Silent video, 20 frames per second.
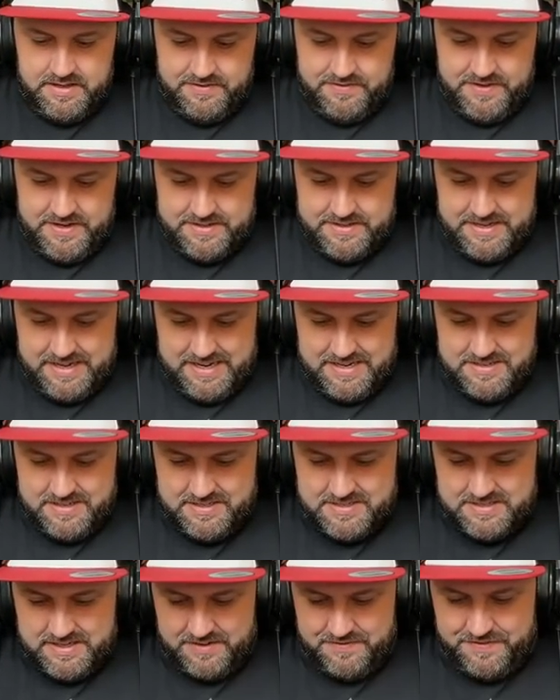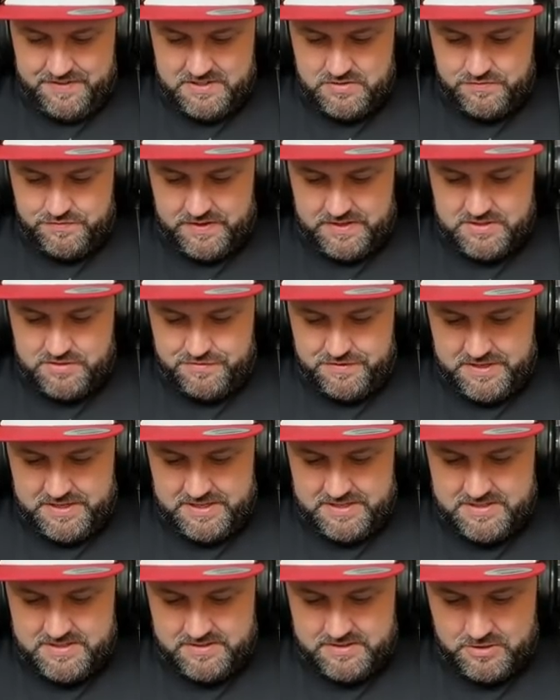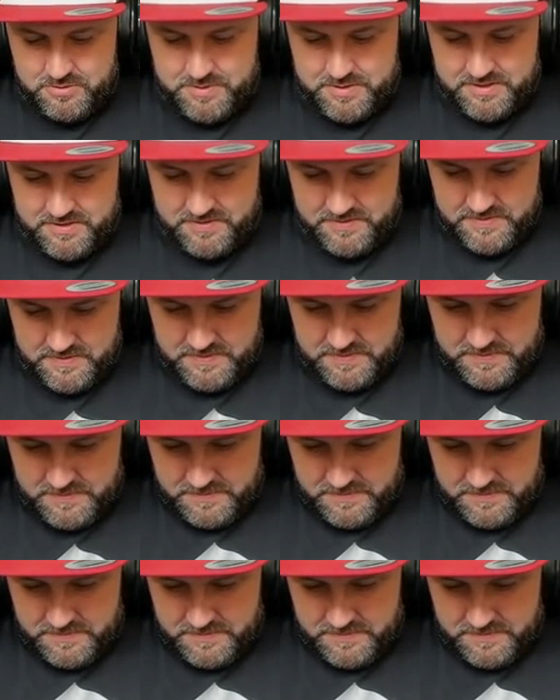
É verdade, a Star faz, faz diferença então, mano.